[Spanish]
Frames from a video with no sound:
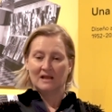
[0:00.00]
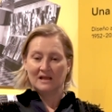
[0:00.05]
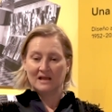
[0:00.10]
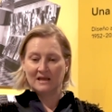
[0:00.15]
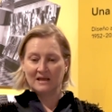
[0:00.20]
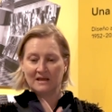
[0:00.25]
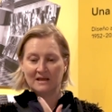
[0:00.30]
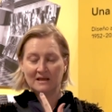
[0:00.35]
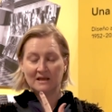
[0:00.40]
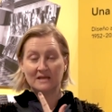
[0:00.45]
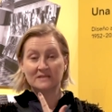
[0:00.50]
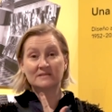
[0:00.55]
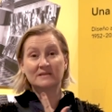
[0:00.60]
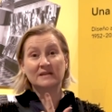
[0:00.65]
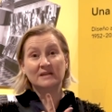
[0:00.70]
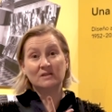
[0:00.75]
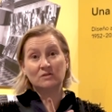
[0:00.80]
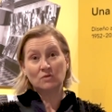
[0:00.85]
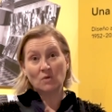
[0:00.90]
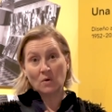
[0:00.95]
eh,
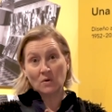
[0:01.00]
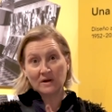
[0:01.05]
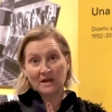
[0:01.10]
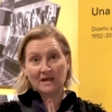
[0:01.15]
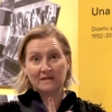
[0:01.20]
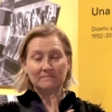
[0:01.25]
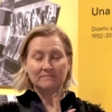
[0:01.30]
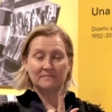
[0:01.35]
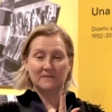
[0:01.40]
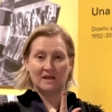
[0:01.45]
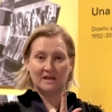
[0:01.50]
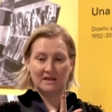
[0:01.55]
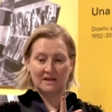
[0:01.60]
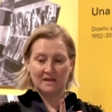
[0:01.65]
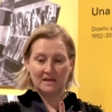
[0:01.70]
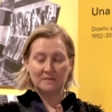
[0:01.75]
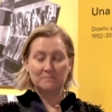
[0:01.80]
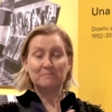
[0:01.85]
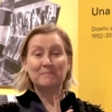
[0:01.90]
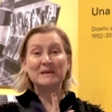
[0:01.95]
escritora
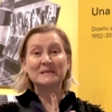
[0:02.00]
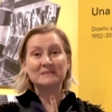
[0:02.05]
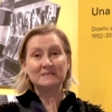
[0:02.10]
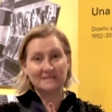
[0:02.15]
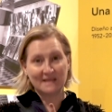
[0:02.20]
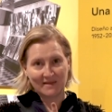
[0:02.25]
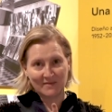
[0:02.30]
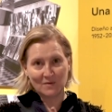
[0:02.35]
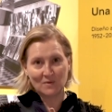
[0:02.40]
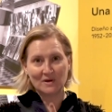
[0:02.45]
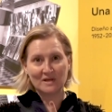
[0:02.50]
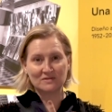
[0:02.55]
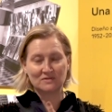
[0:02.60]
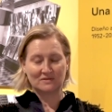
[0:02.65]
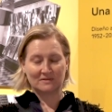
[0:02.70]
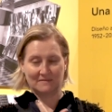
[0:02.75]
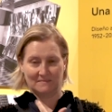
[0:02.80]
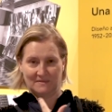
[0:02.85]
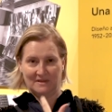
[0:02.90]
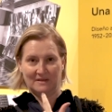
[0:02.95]
y pensadora
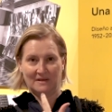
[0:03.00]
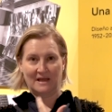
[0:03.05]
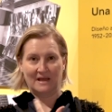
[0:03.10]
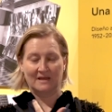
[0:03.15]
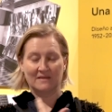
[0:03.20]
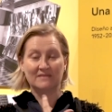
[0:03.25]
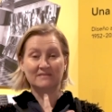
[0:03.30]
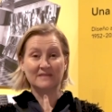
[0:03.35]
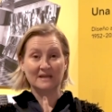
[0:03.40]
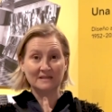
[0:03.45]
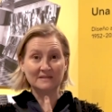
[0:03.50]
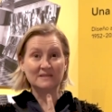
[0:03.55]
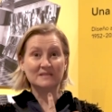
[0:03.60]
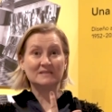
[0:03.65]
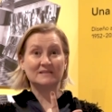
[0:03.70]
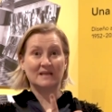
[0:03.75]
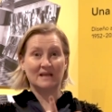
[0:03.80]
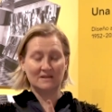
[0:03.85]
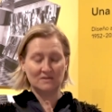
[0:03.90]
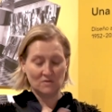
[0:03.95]
del
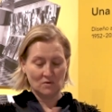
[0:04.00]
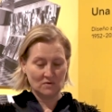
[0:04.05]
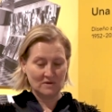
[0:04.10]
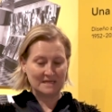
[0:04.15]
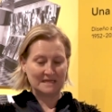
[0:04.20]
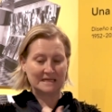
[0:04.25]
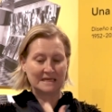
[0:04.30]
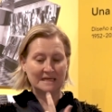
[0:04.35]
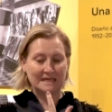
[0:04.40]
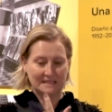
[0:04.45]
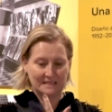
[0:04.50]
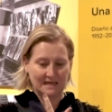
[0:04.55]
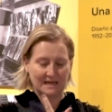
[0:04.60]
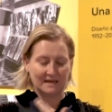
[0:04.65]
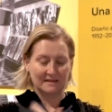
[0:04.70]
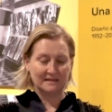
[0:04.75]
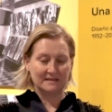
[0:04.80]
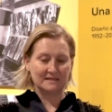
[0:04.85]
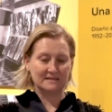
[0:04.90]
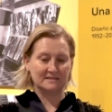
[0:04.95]
diseño y
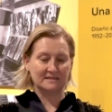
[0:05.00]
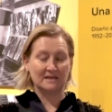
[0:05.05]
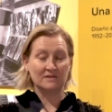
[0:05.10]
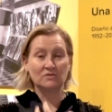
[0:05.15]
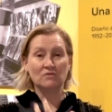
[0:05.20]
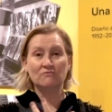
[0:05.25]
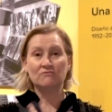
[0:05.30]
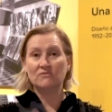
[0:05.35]
crítica del diseño,